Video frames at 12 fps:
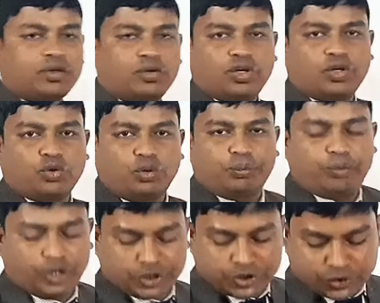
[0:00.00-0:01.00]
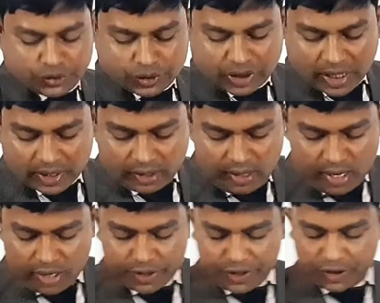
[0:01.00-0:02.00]
কোনো রূপ বৈচিত্র্যতার
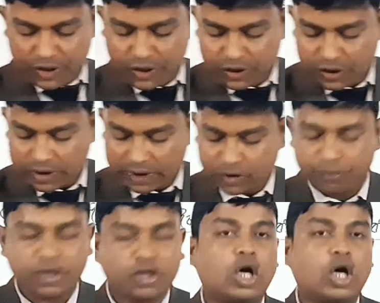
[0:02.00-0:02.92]
নির্দিষ্টতা তুমি